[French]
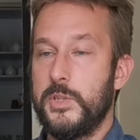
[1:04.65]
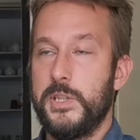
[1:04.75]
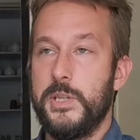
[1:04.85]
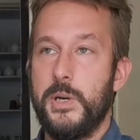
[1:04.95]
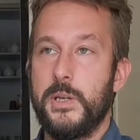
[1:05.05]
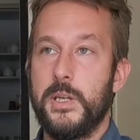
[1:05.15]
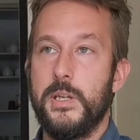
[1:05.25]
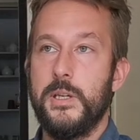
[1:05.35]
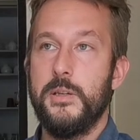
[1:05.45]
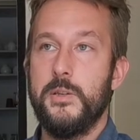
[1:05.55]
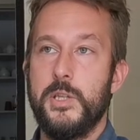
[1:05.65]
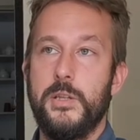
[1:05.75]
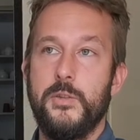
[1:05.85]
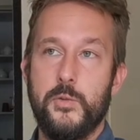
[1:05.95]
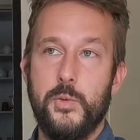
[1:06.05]
j'ai débarqué.
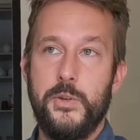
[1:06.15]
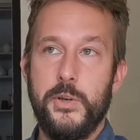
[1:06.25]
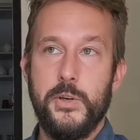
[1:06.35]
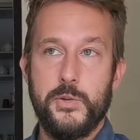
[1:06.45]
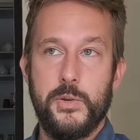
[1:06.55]
J'étais sur Twitter, je suis